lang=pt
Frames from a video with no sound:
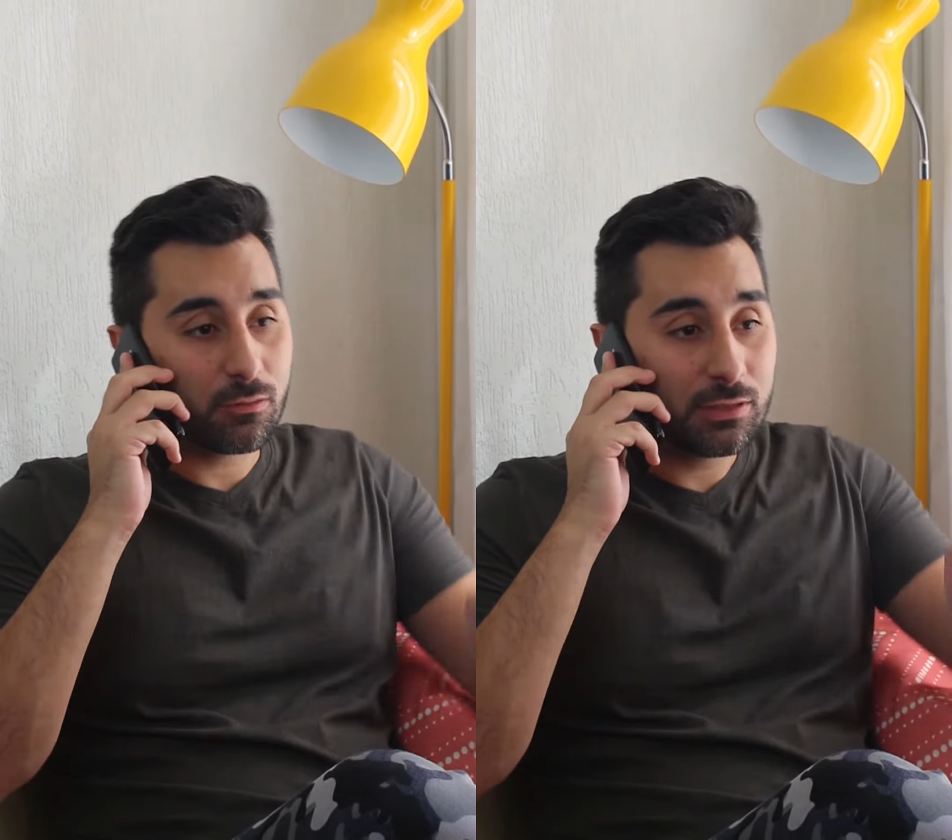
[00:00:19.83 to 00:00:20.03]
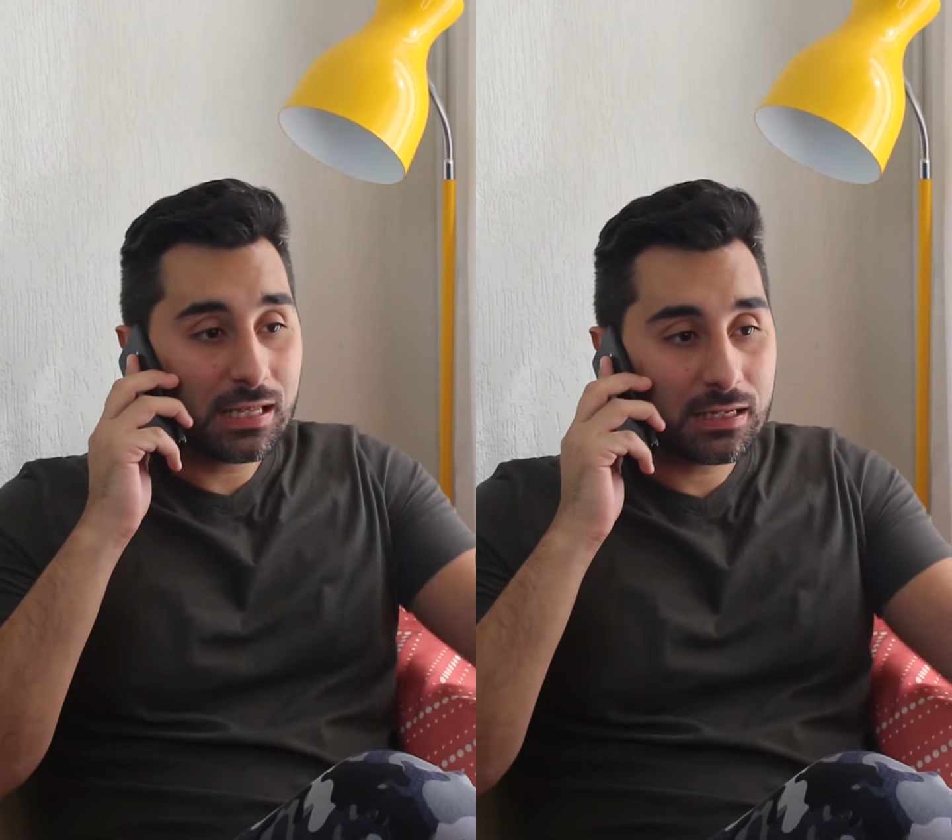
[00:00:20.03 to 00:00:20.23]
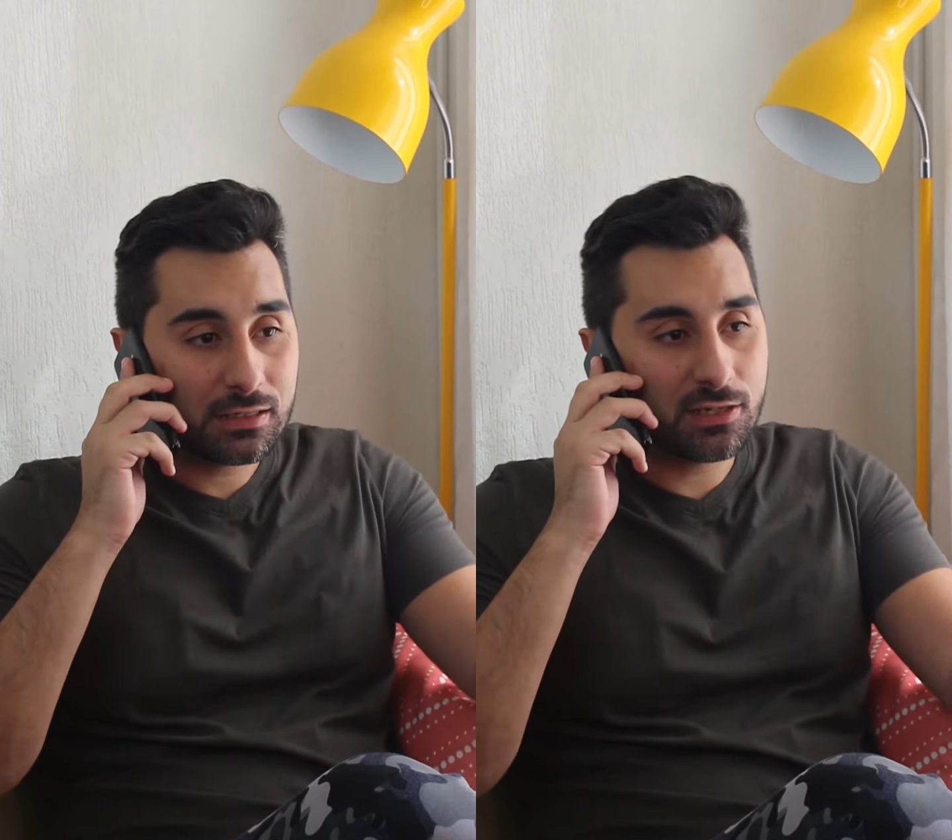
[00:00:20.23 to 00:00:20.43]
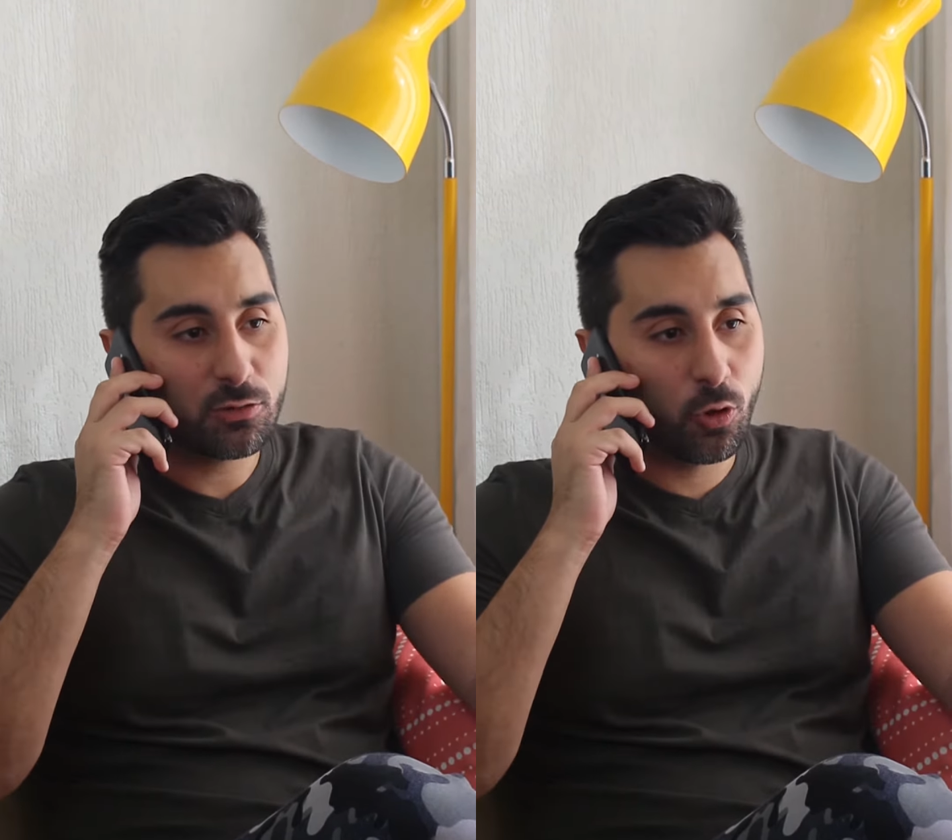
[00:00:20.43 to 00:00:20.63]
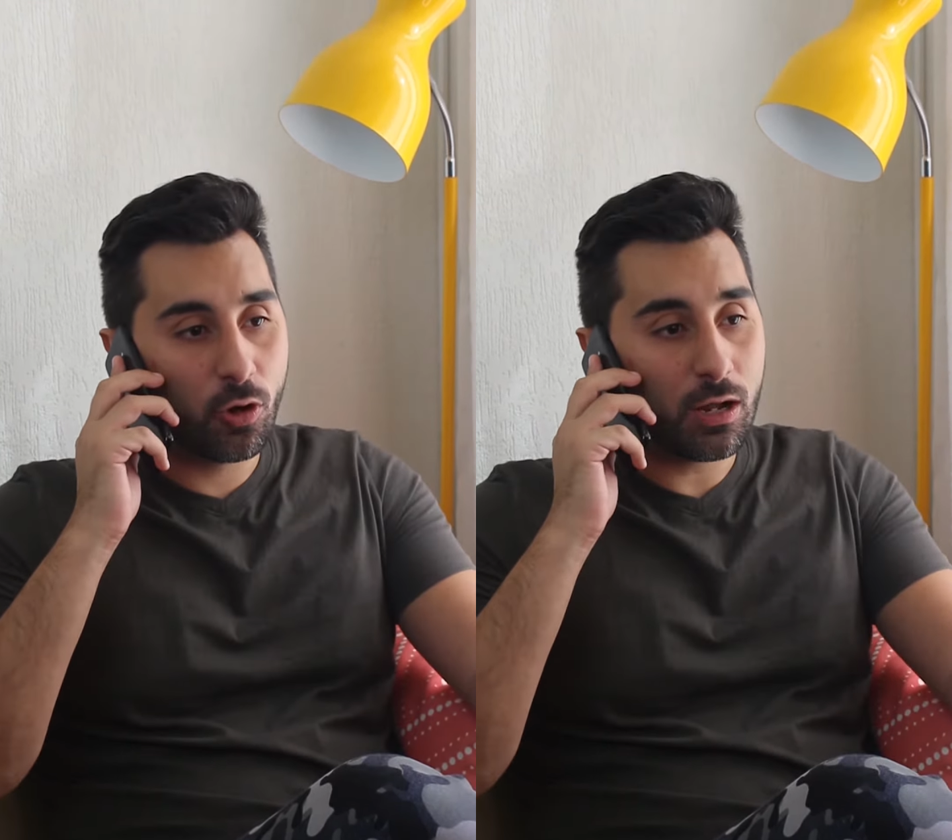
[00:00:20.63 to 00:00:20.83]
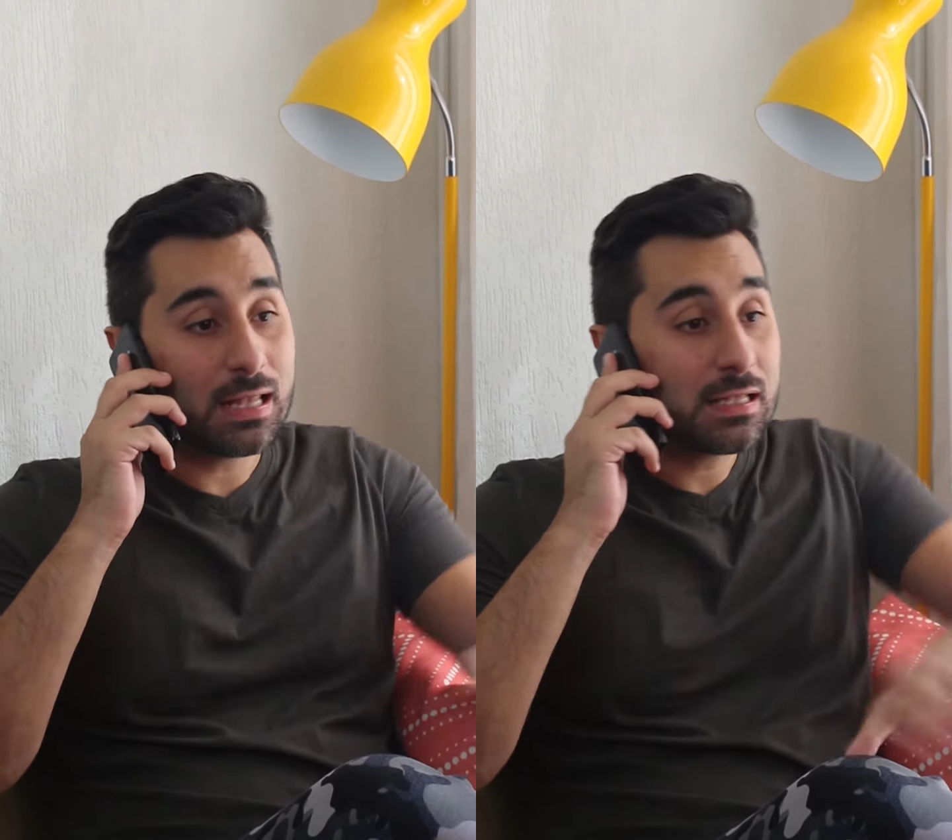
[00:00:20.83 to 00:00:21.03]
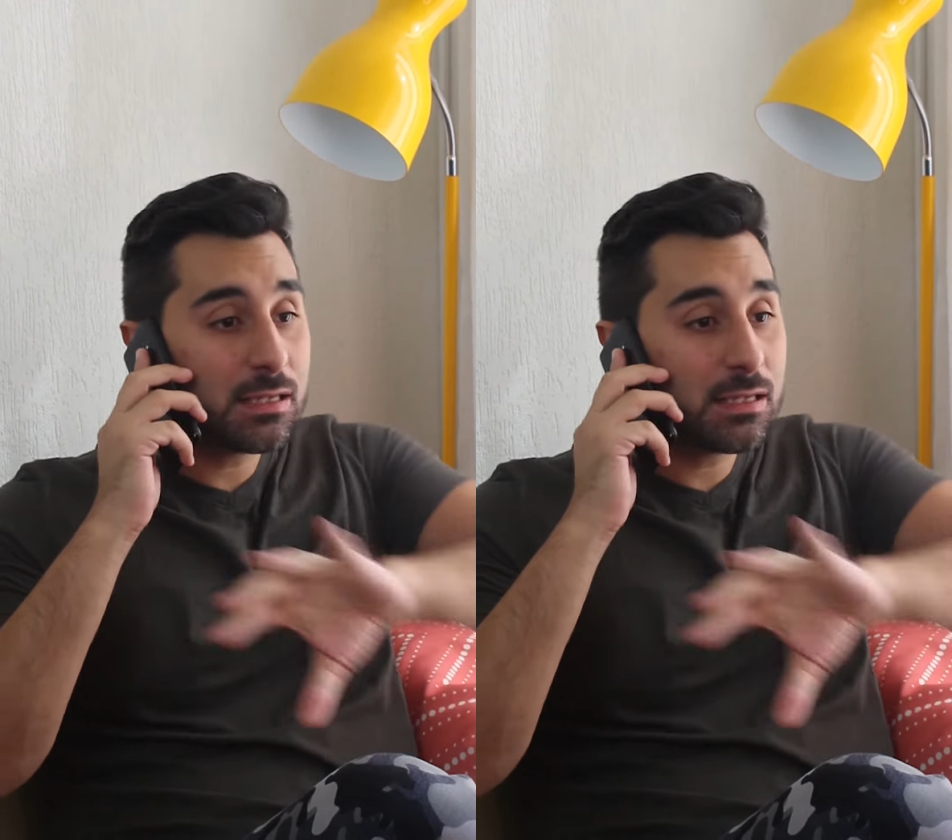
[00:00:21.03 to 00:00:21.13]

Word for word: Quando ela clicou, ela